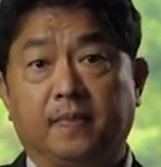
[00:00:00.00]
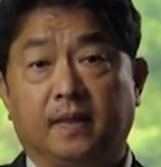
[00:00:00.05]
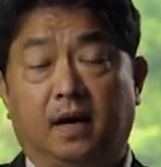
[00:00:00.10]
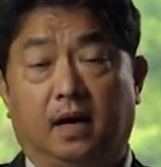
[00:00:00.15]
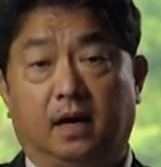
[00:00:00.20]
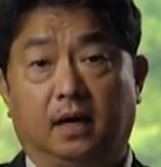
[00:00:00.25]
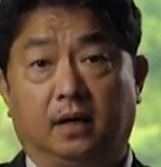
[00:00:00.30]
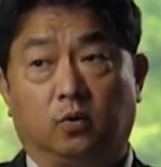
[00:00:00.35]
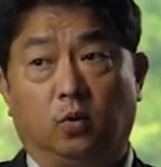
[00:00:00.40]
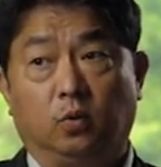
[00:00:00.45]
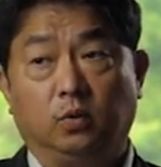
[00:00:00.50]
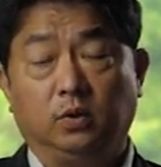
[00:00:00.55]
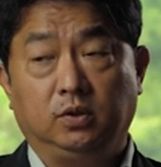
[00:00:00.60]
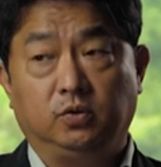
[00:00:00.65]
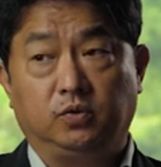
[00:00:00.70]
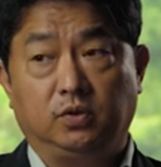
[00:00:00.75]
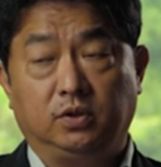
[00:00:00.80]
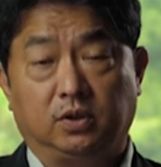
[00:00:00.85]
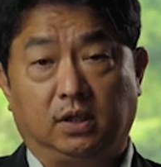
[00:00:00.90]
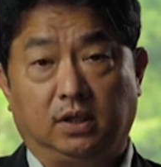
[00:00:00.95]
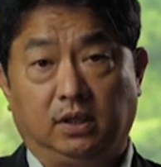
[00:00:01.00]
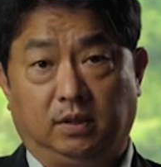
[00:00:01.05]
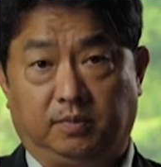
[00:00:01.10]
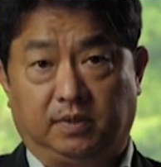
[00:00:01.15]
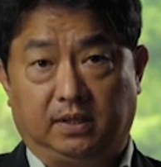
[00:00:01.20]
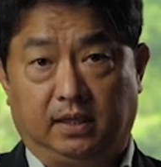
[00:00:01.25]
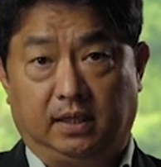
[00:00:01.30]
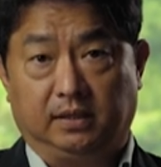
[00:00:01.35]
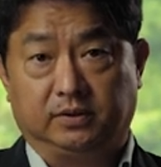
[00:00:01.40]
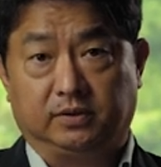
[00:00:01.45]
어, 공리주의적인
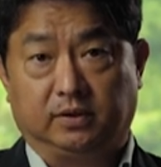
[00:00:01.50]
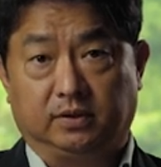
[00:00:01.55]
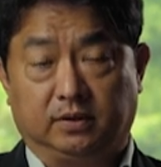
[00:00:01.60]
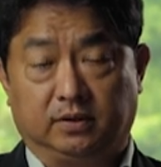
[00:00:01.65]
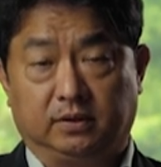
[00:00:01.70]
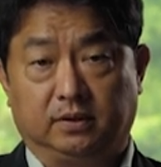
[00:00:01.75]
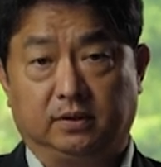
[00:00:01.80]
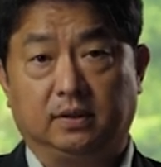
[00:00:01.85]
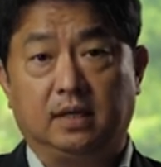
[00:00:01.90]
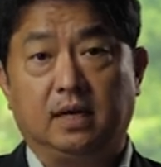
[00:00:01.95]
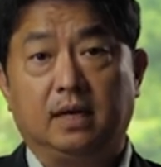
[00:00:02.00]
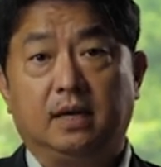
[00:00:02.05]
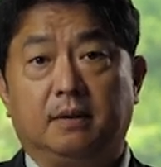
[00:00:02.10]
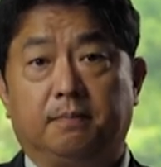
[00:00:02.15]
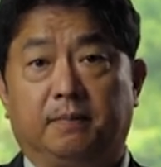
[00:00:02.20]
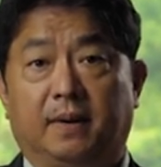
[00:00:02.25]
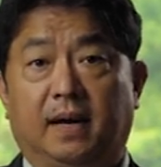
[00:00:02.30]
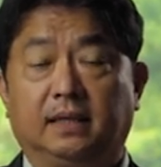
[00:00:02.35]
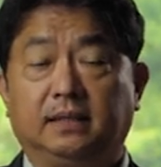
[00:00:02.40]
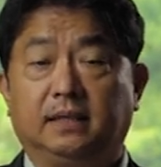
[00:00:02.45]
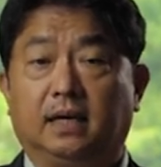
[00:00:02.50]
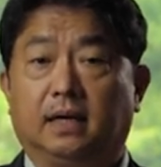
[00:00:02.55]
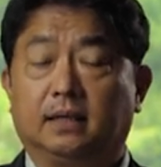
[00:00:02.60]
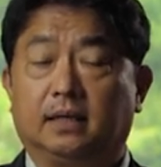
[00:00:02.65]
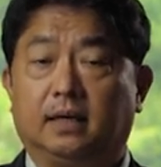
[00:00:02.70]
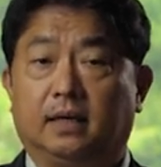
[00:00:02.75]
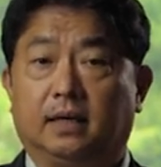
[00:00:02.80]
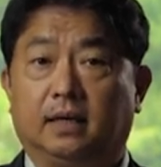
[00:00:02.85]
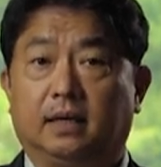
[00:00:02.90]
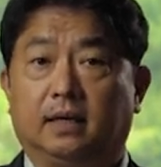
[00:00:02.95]
입장에서는
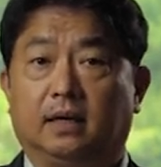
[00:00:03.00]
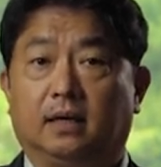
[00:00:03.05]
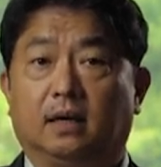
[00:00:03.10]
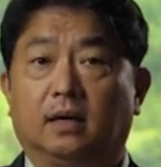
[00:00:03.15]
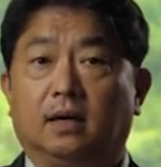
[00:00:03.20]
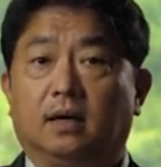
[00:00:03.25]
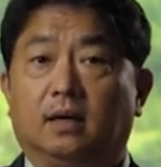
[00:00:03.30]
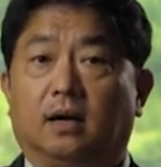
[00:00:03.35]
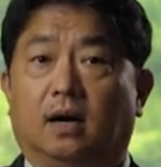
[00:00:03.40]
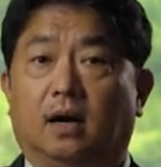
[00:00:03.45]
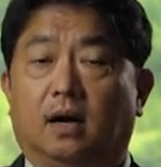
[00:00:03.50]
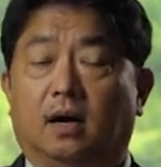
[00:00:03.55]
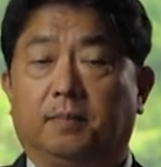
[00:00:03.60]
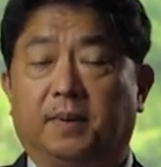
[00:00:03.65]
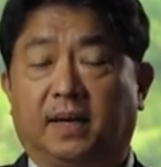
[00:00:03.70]
만약에 어,